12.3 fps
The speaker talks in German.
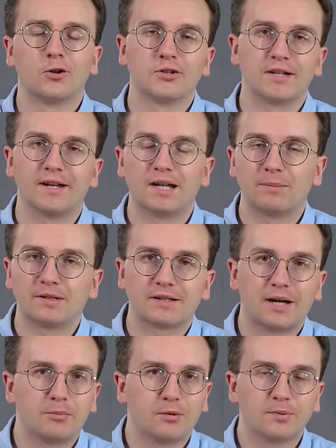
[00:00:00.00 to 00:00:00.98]
Container
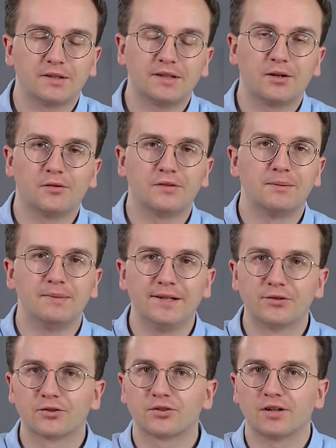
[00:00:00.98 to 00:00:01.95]
betreibt, ob ihr die auf einem
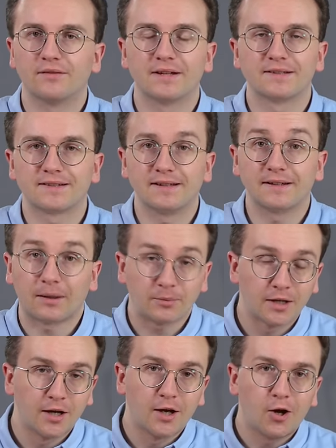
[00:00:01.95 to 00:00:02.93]
Linux Server installiert
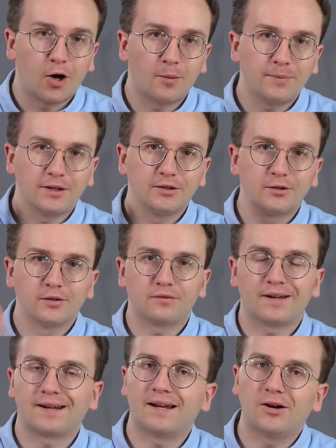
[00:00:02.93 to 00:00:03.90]
habt, ob ihr einen
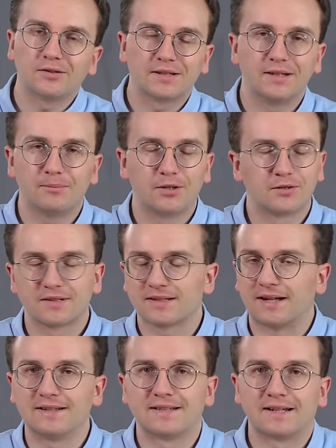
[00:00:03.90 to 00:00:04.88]
Unify Cloud Key benutzt,
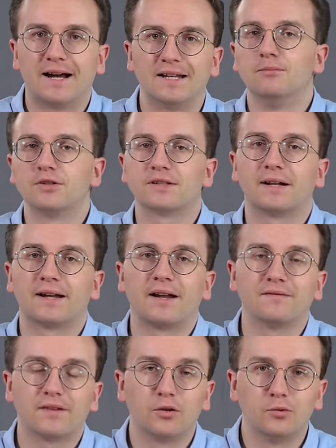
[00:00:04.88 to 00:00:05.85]
ganz egal. Ihr müsst halt
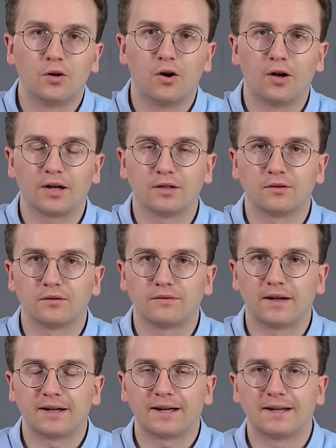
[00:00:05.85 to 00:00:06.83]
einfach nur eure
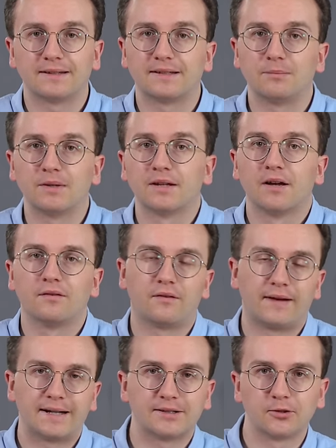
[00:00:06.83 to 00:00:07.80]
Unify Geräte damit
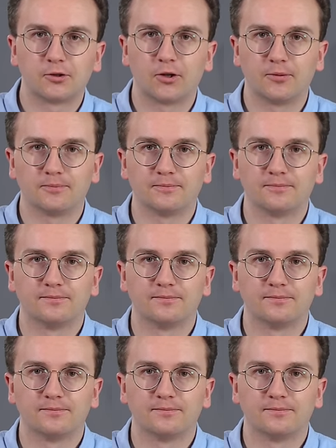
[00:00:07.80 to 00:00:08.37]
verwalten können.